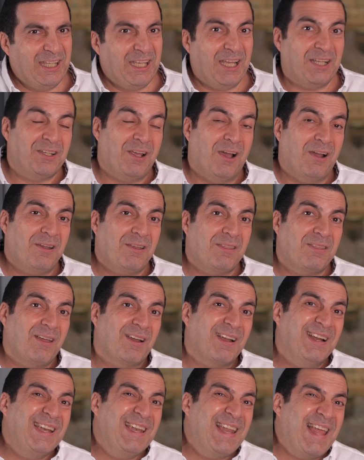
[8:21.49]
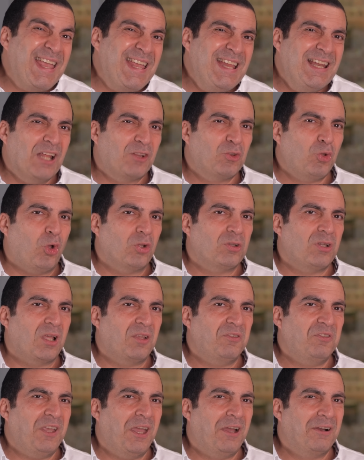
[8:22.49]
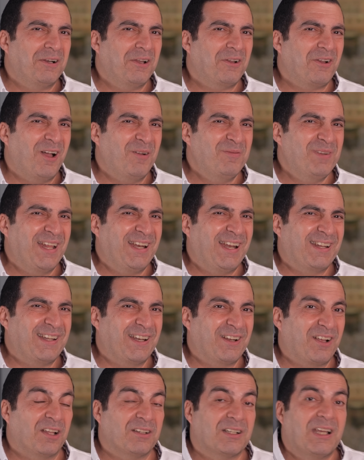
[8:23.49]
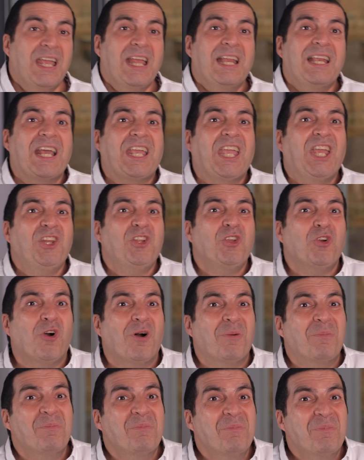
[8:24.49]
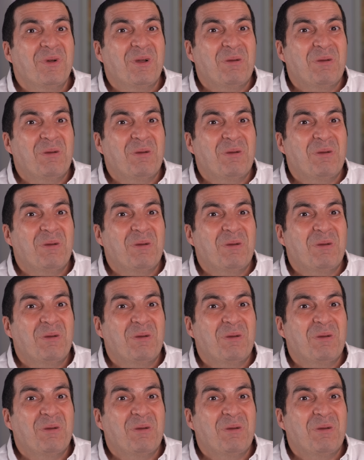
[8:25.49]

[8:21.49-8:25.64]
يعني أكثر ليلة تعتق فيها الرقاب ليلة القدر لكن يوم